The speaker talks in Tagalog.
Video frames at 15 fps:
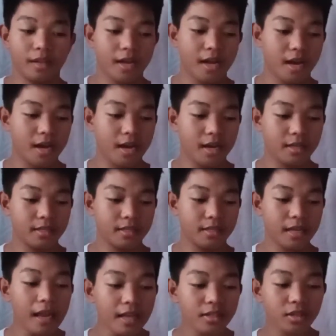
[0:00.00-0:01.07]
as a
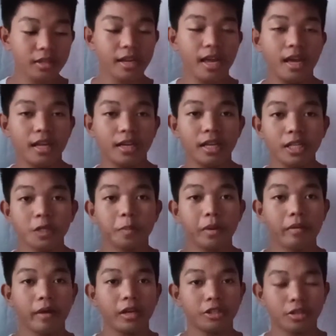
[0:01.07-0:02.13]
lesson and
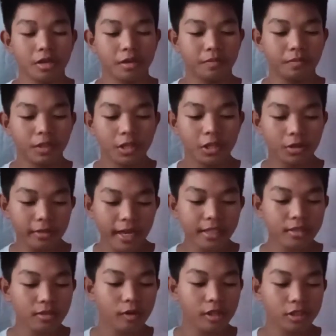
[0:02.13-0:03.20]
inspiration. So
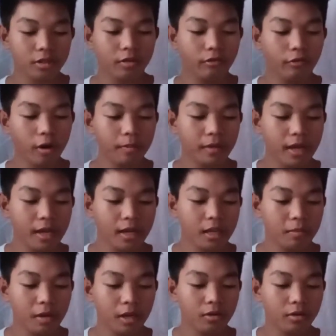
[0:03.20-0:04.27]
next question from Dayan
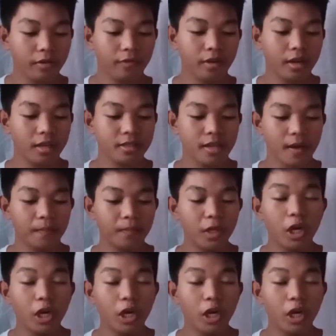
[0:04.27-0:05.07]
Jimeno Refereza.